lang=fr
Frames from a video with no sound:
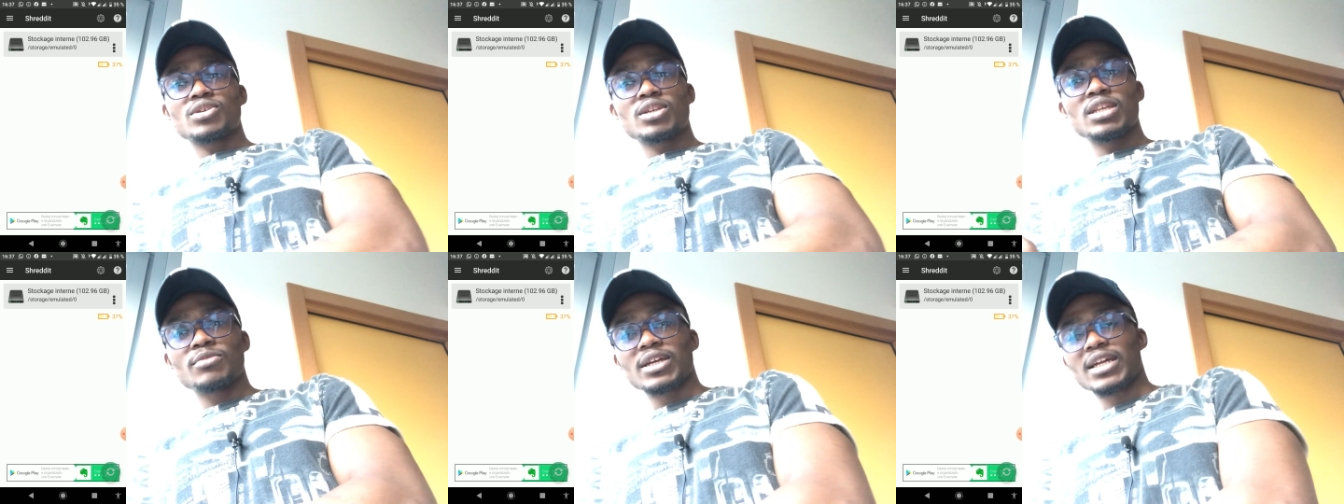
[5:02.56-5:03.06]
pour ceux
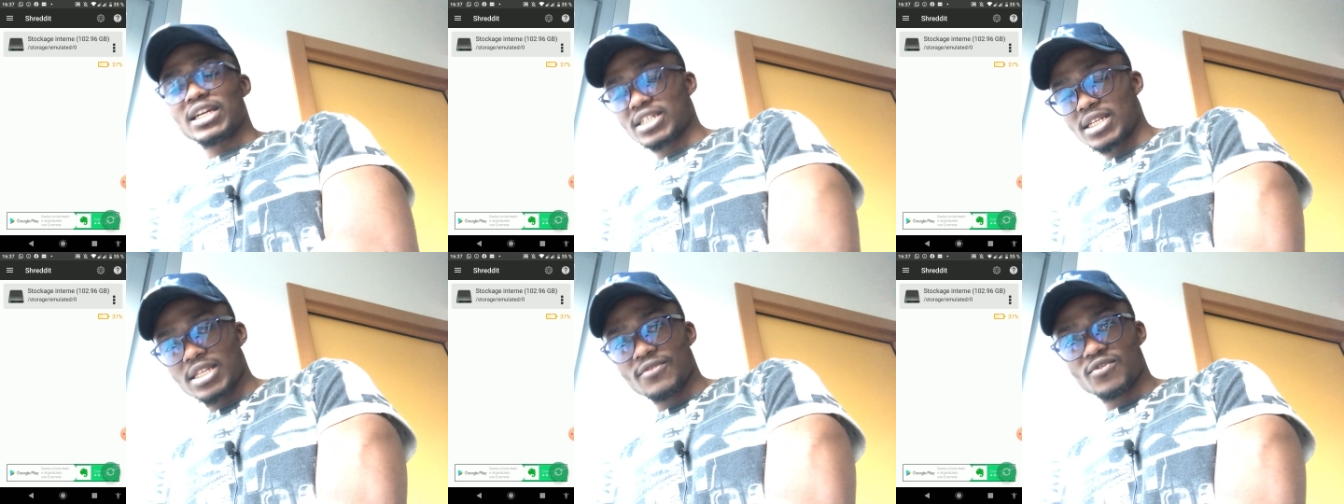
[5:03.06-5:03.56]
qui aimeraient
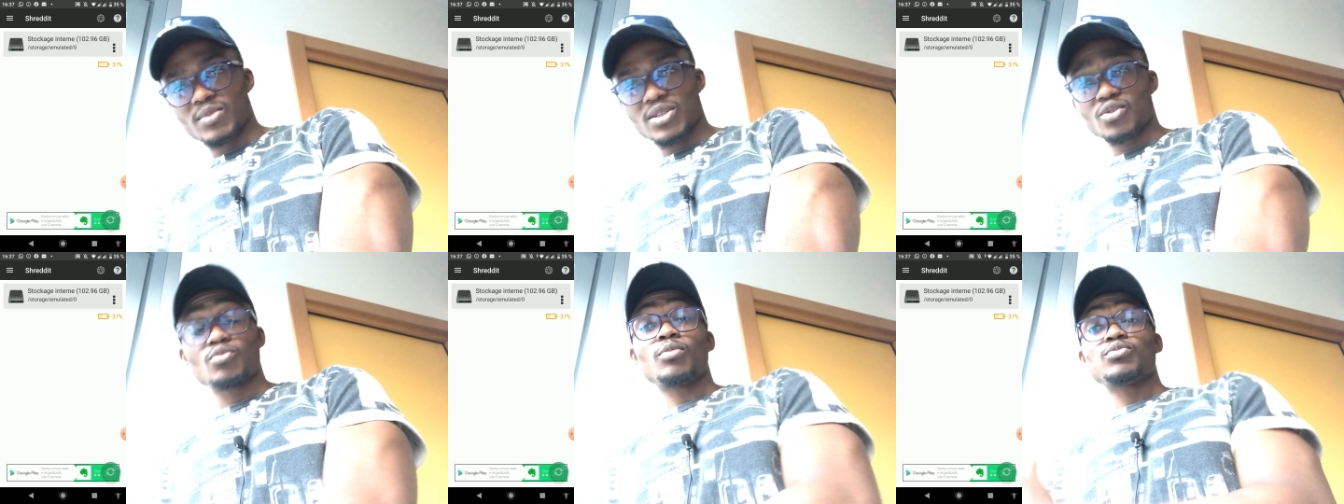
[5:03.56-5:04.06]
cacher les
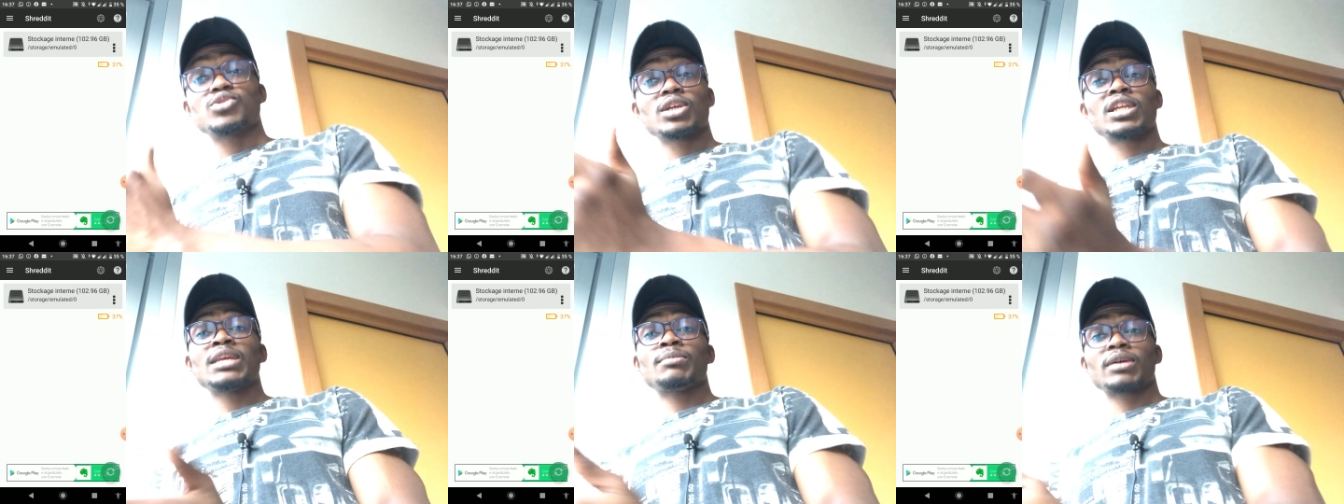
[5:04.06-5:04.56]
informations, bon pour
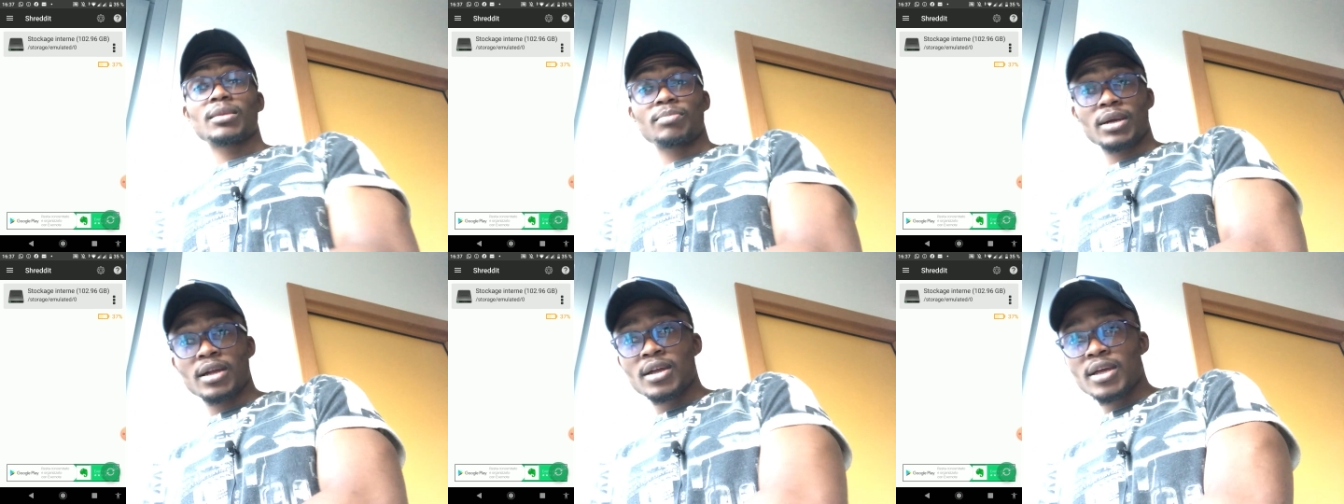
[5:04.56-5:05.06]
ceux qui n'aimeraient
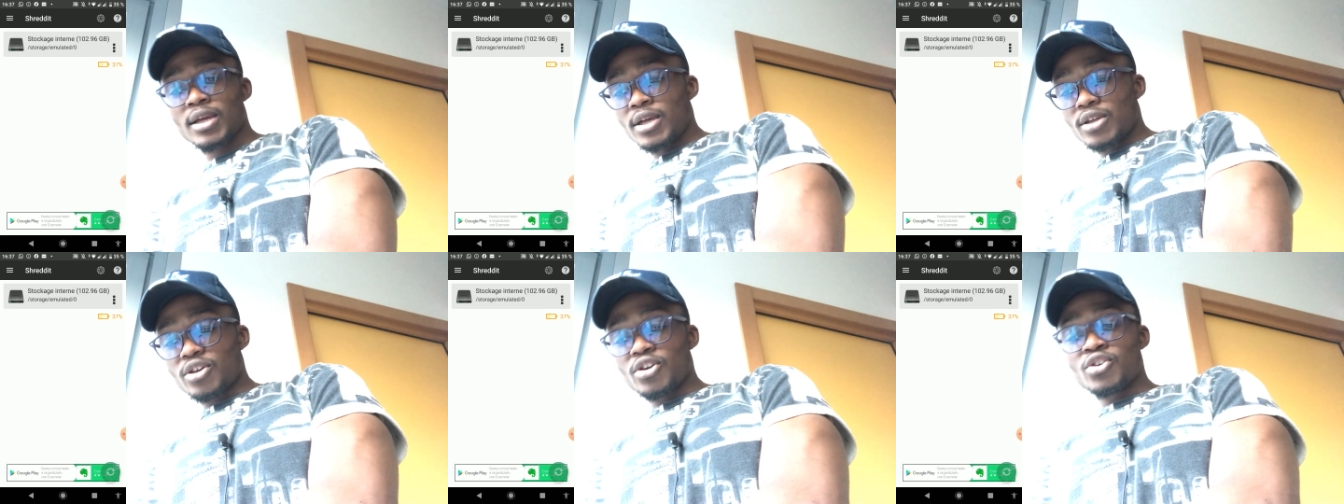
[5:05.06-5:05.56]
pas
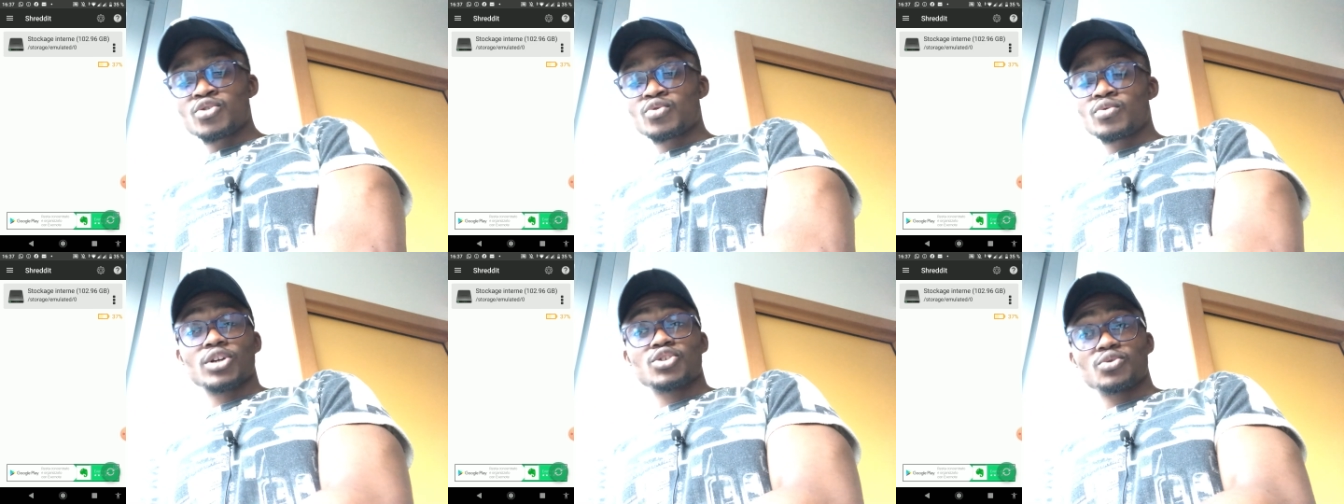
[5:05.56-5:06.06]
qu'un
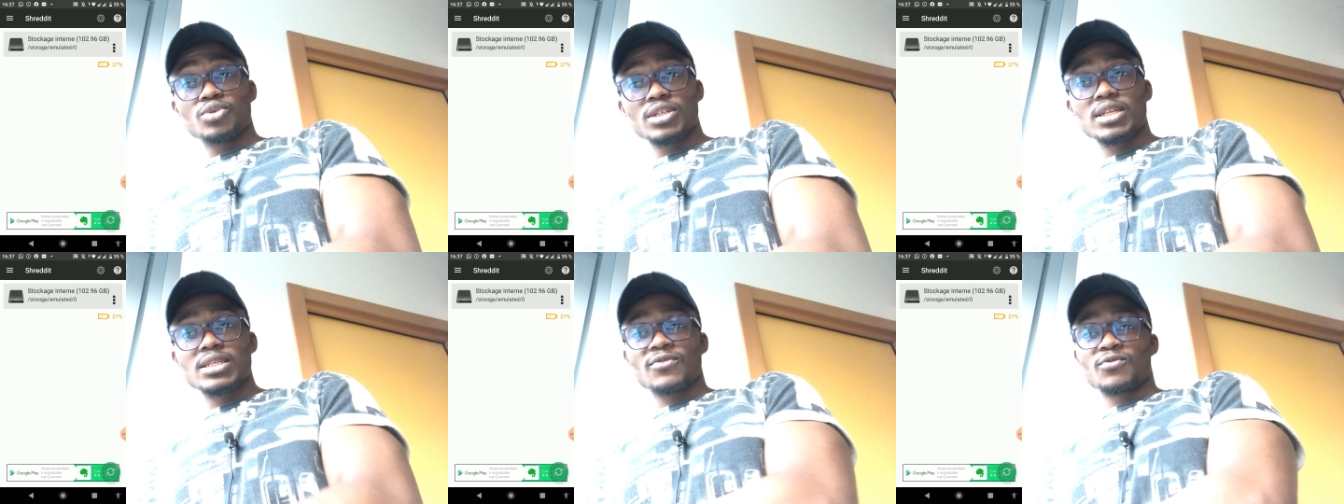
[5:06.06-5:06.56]
jour
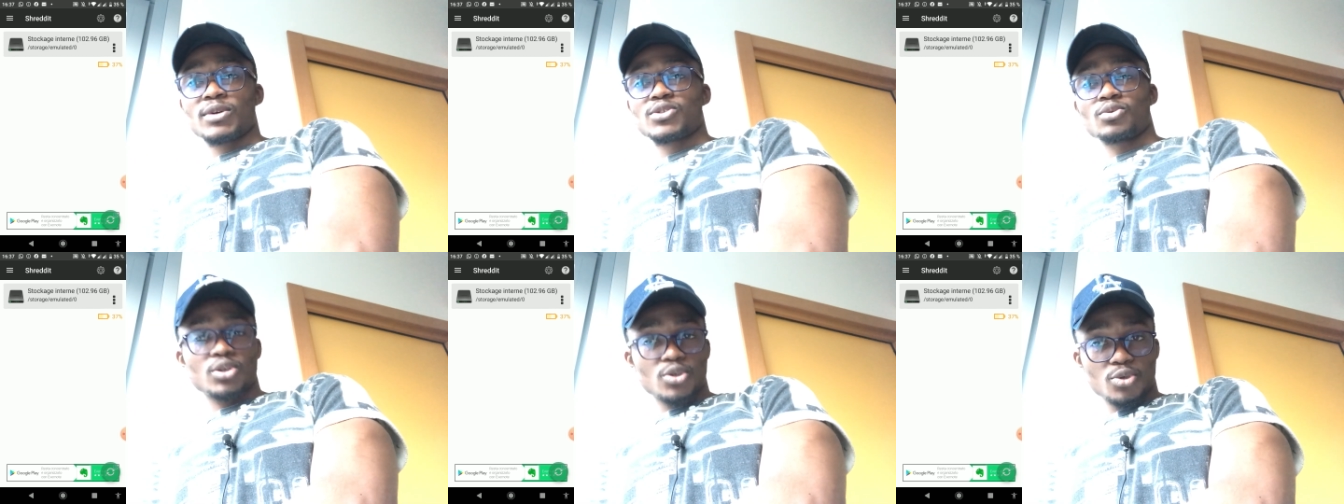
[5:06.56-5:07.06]
ressurgissent les
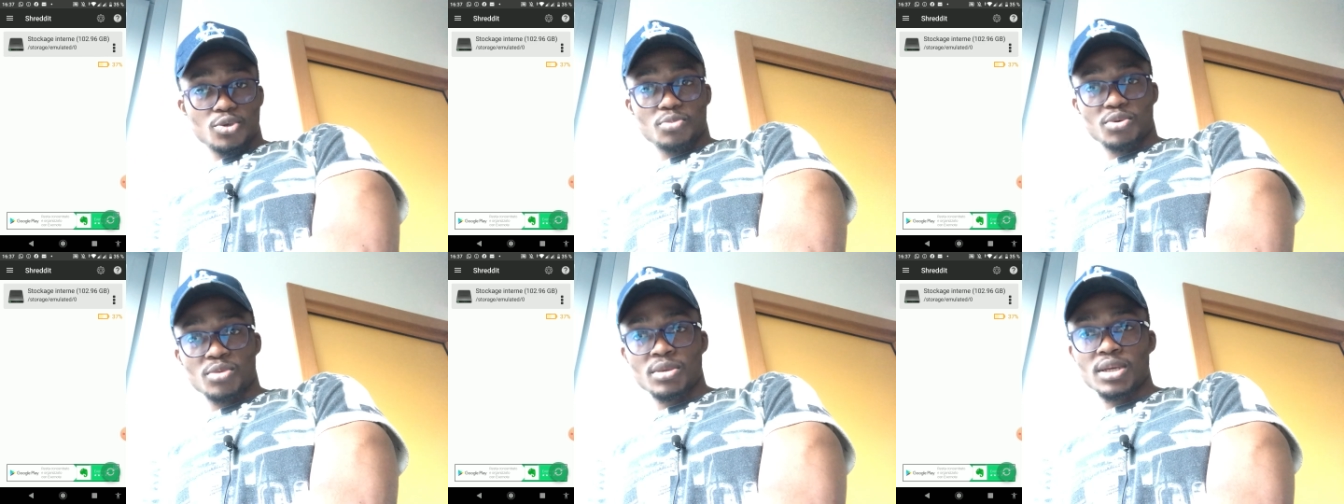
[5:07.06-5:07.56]
informations qu'ils ont
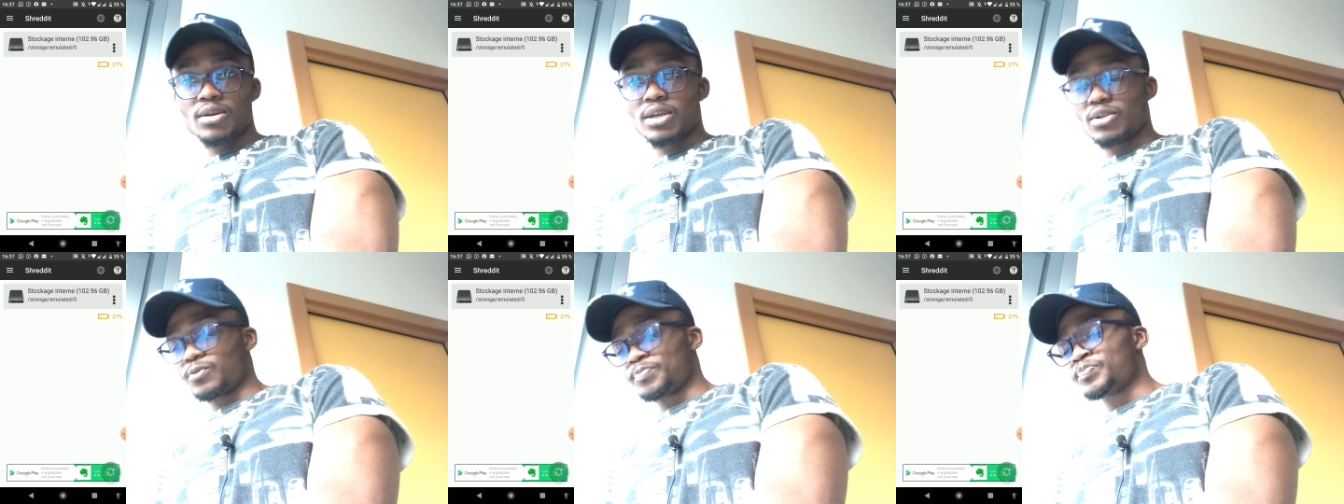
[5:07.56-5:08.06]
supprimées
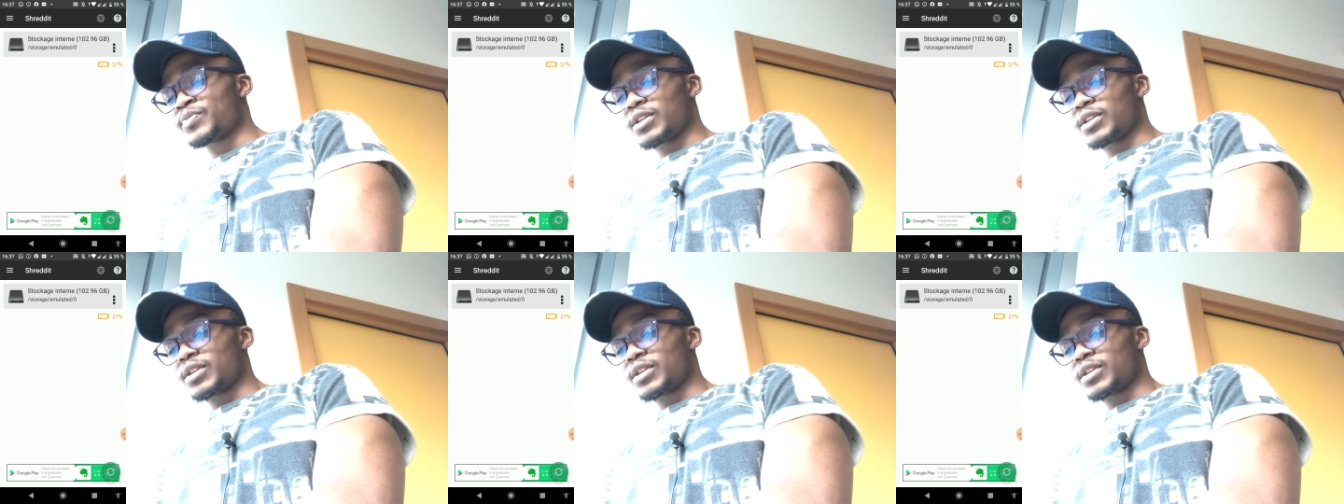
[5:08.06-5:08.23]
et tout.